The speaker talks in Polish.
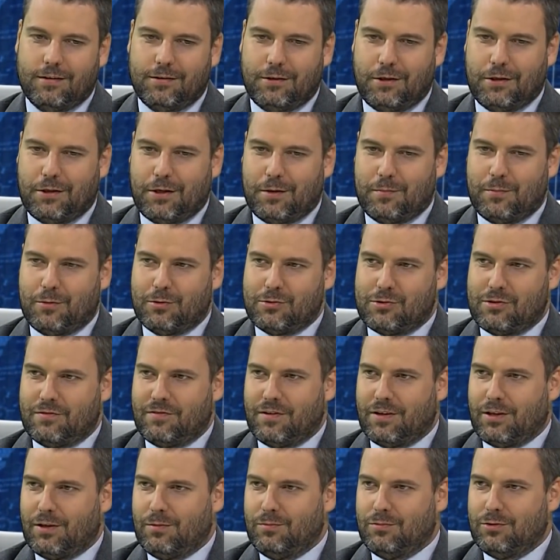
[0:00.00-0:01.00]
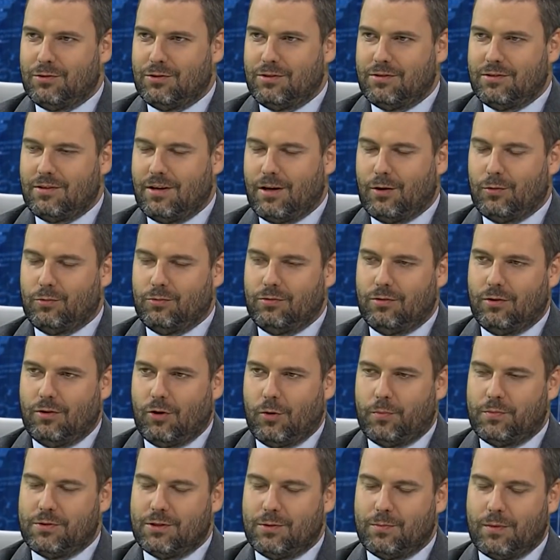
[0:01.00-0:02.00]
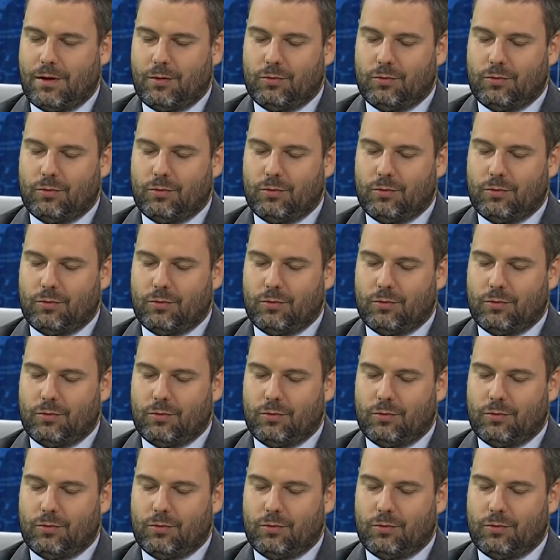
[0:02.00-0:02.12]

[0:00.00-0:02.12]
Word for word: Nie daj Boże w jakimś obcym